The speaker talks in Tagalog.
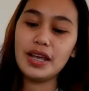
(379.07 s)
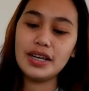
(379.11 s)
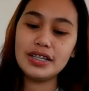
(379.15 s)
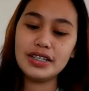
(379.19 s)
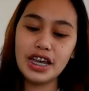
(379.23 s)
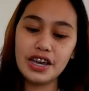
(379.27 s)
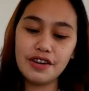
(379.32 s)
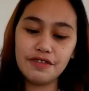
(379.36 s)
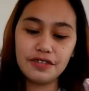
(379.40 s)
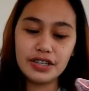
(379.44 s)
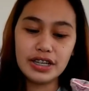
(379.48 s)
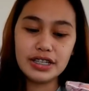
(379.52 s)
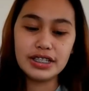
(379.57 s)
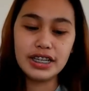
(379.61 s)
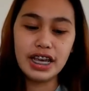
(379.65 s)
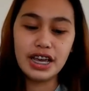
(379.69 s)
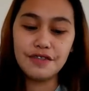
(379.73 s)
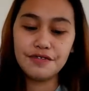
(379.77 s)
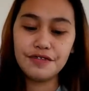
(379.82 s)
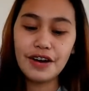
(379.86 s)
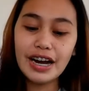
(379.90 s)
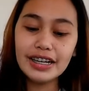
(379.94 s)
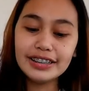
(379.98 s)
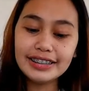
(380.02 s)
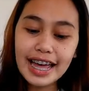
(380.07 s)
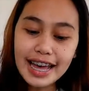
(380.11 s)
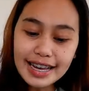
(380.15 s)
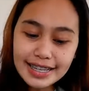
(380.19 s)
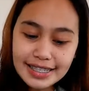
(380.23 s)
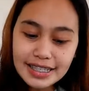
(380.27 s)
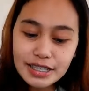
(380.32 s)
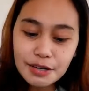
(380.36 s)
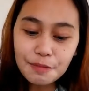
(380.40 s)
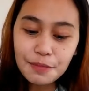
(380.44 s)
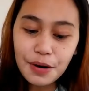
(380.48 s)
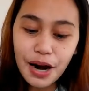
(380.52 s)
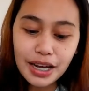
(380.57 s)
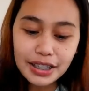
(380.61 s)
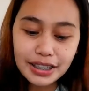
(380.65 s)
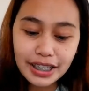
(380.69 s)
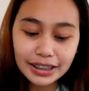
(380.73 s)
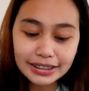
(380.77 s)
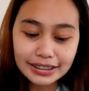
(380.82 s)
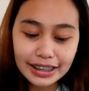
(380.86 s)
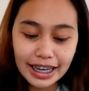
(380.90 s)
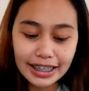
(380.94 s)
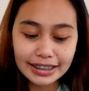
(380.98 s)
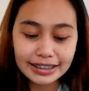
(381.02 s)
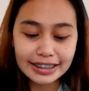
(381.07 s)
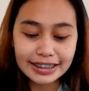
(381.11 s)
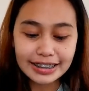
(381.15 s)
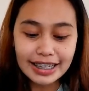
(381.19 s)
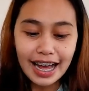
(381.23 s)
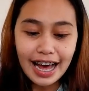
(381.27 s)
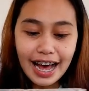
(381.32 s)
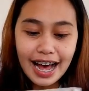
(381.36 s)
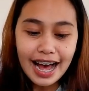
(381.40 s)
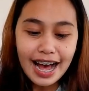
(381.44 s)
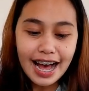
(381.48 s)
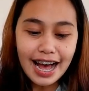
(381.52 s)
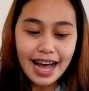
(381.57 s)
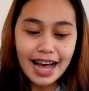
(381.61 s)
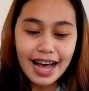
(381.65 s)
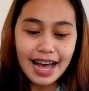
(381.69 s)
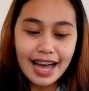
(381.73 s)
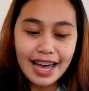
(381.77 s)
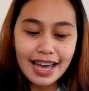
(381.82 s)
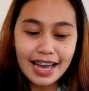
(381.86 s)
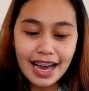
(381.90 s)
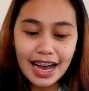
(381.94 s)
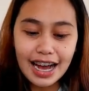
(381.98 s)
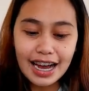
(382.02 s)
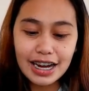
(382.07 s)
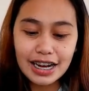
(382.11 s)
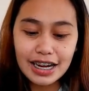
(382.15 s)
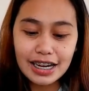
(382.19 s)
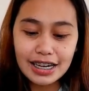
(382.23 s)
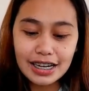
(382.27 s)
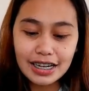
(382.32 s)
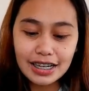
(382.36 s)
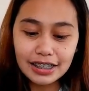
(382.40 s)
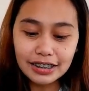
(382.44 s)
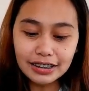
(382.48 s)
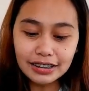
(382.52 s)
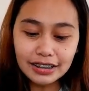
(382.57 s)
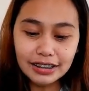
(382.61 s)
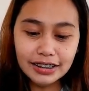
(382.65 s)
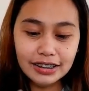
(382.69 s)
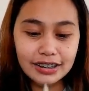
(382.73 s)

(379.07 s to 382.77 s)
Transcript: safe na safe. Ang next na product natin ay ang